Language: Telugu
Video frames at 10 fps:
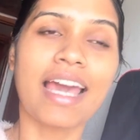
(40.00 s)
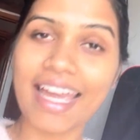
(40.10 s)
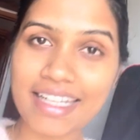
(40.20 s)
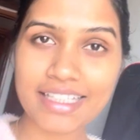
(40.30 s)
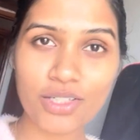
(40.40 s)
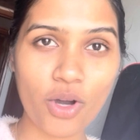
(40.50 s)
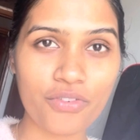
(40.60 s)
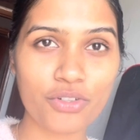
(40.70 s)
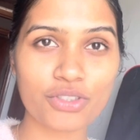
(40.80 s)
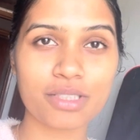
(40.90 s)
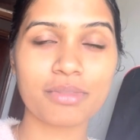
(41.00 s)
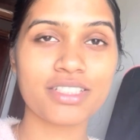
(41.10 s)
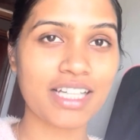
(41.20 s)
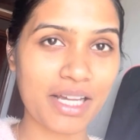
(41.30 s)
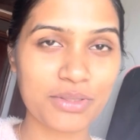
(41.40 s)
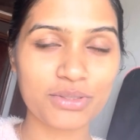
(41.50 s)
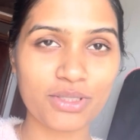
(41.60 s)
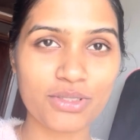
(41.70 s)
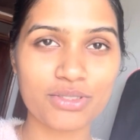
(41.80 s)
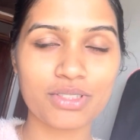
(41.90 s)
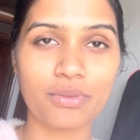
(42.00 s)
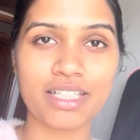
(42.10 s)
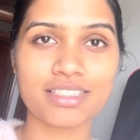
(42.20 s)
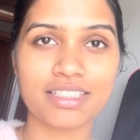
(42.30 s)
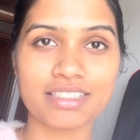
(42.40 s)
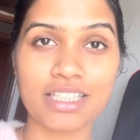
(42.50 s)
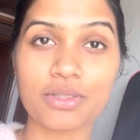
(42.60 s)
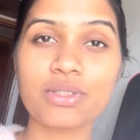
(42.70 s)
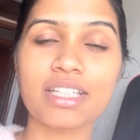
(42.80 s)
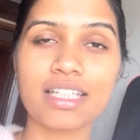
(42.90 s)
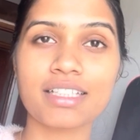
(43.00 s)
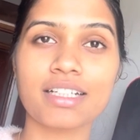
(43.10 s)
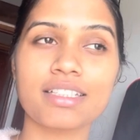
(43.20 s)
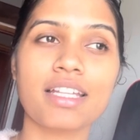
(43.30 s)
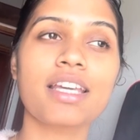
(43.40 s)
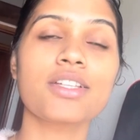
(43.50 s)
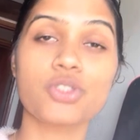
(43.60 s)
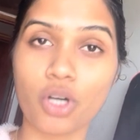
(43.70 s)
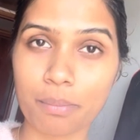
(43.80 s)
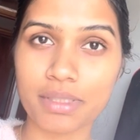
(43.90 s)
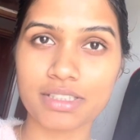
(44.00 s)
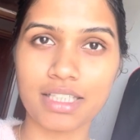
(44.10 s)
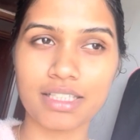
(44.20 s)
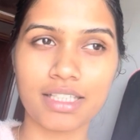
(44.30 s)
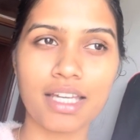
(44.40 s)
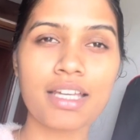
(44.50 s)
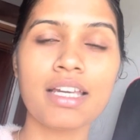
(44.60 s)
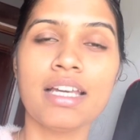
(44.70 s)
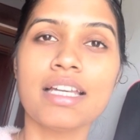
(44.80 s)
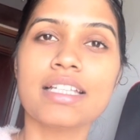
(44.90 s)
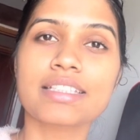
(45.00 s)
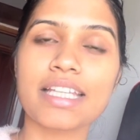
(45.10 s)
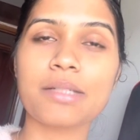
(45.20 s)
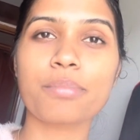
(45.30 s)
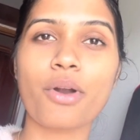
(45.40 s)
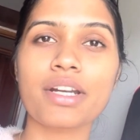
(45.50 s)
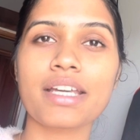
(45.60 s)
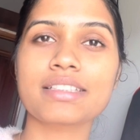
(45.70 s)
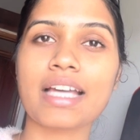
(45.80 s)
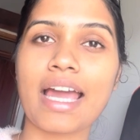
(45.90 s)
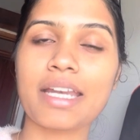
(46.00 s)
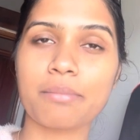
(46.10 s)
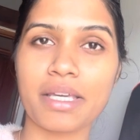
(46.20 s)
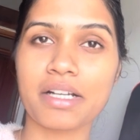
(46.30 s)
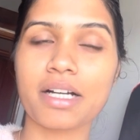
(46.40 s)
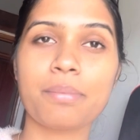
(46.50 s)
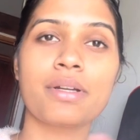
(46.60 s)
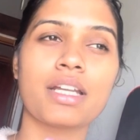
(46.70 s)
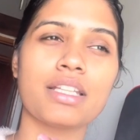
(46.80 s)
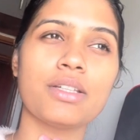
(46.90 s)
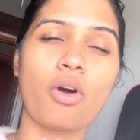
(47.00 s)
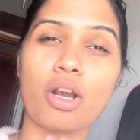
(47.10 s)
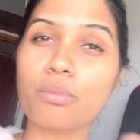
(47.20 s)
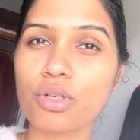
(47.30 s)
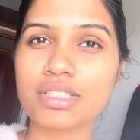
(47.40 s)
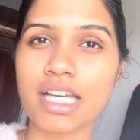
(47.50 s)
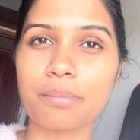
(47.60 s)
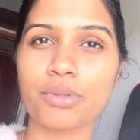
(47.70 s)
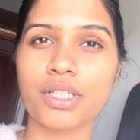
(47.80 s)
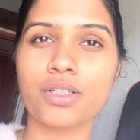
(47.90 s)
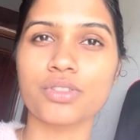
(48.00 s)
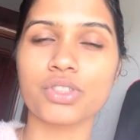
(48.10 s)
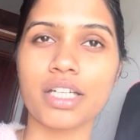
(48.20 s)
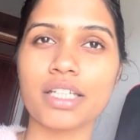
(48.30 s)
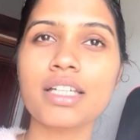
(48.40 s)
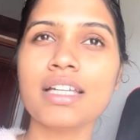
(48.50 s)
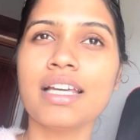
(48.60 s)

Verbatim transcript: అండ్ ఈ ఆఫ్ కోసం నేను చాలా రోజుల నుంచి వెయిట్ చేస్తున్నాను దేనికంటే షాపింగ్ చేయనికే స్కిన్ ప్రోడక్ట్స్ అండ్ మేకప్ నాది ఆల్మోస్ట్ అయిపోయినకి వచ్చాయి